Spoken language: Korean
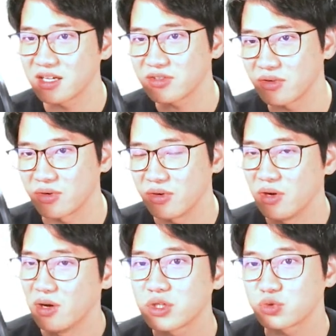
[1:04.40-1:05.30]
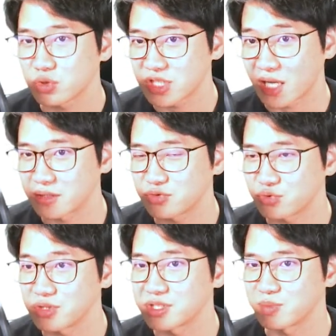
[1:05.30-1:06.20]
갔다 해서 보기 좋지 않을
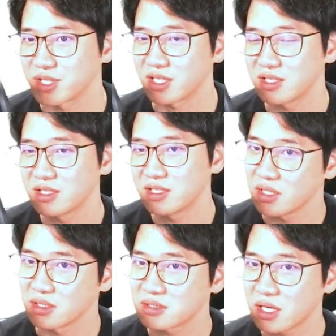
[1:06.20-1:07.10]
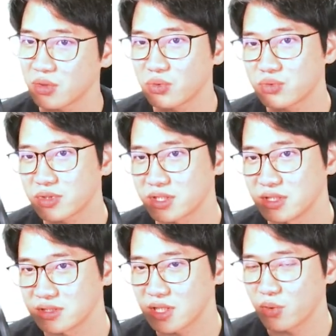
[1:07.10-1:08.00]
수도 있습니다. 이때 상용구
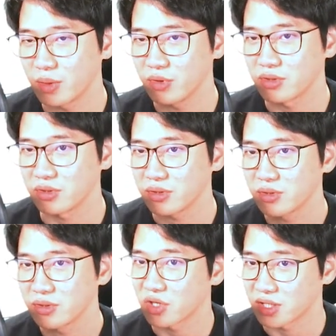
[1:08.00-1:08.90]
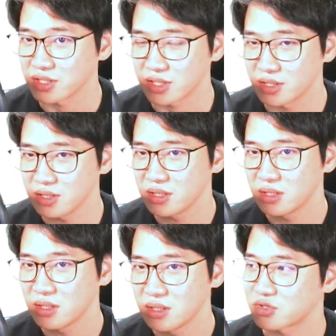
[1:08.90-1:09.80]
기능을 사용하면 문서 양식을
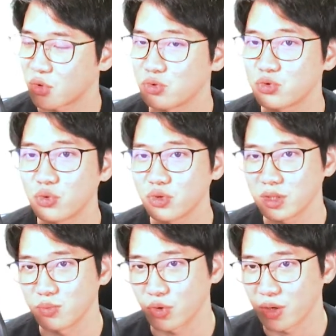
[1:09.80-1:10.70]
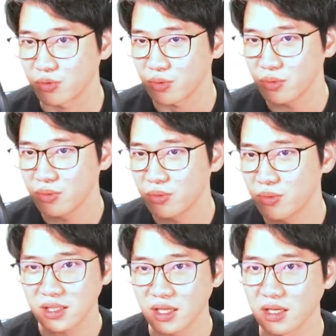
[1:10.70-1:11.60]
보다 정돈된 모양으로
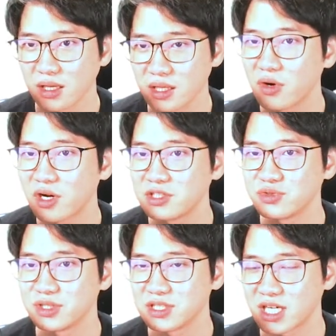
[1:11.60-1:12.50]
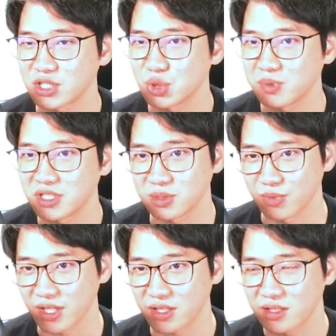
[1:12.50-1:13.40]
빠르게 입력할 수 있는 장점이
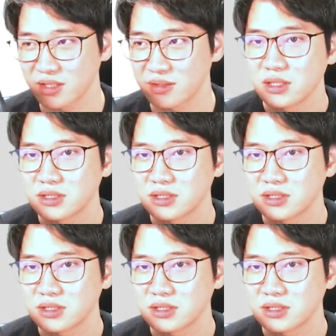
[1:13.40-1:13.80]
있습니다.